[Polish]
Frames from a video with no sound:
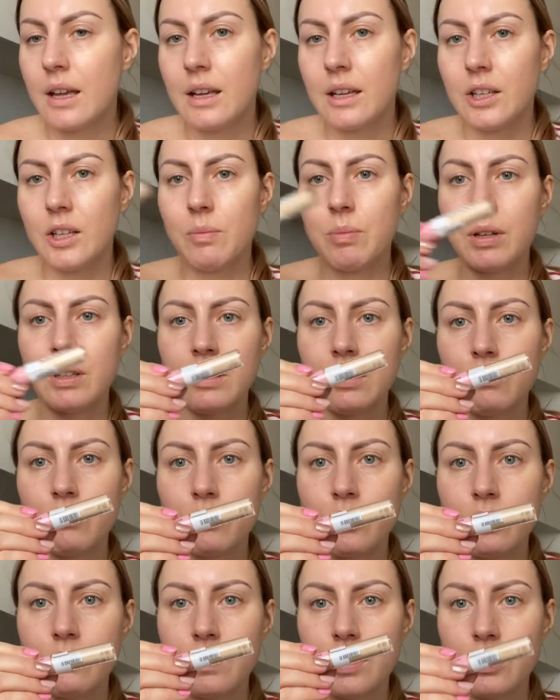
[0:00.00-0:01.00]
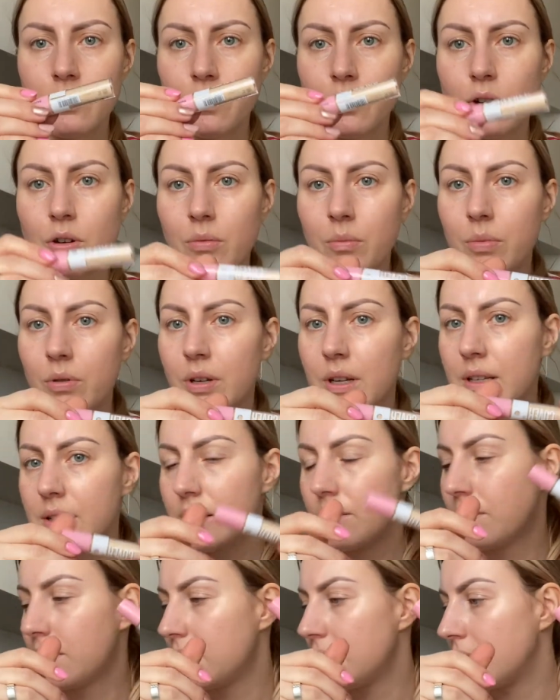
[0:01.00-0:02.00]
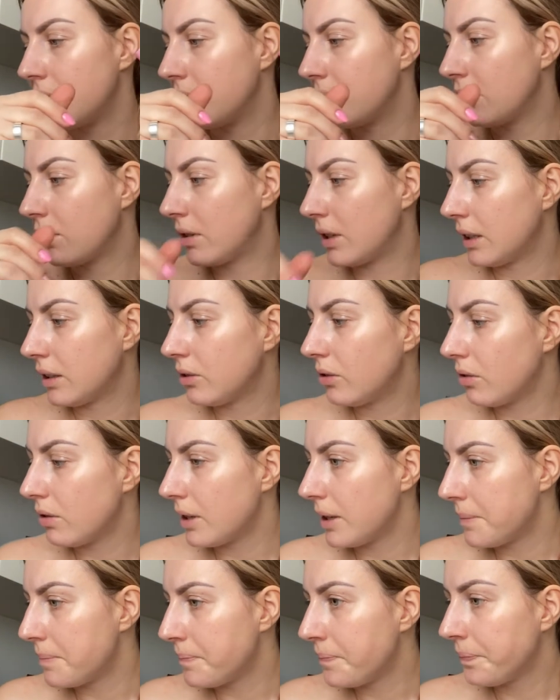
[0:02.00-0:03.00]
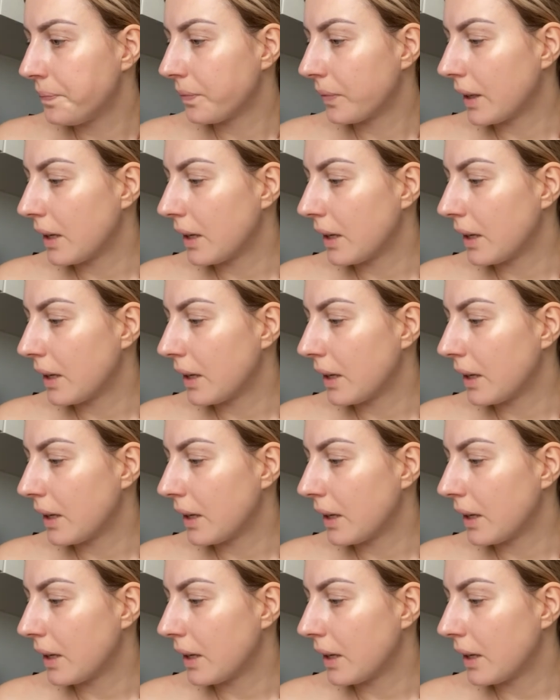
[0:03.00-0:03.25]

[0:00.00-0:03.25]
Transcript: I będę używać w combo razem z tym korektorem